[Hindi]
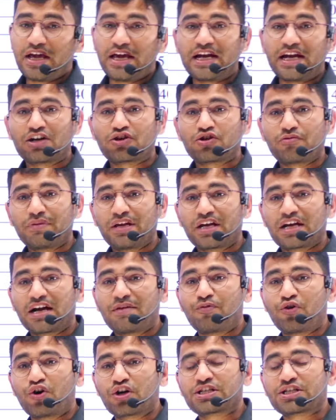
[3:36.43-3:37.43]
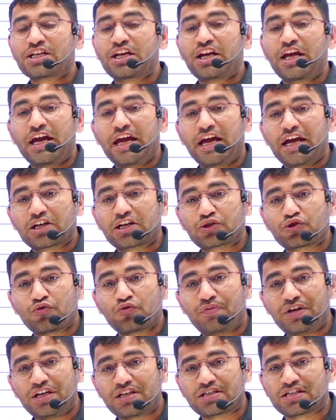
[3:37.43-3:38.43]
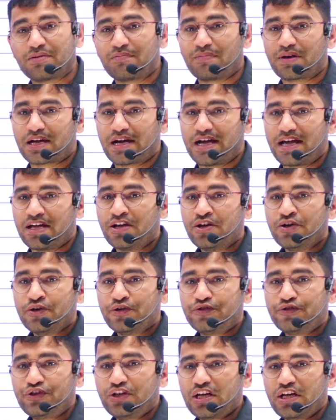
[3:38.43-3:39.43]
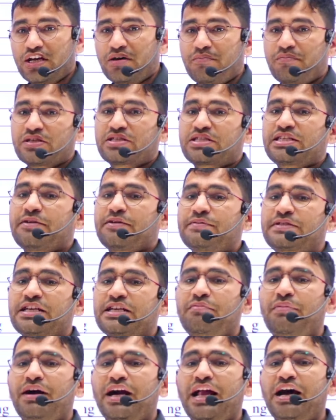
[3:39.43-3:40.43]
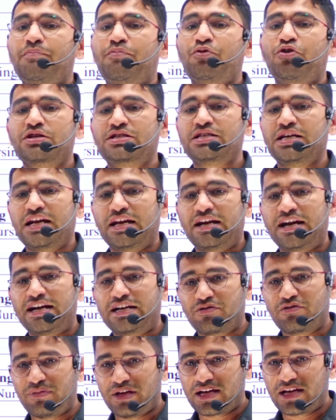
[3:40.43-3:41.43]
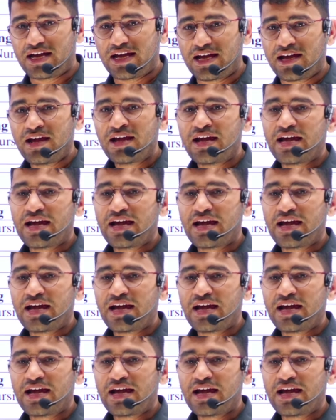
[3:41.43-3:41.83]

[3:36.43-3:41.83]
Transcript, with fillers: एनाटॉमी का पोर्शन 120 नंबर का है जीएनएम में सबसे बड़ा पोर्शन एनाटॉमी का है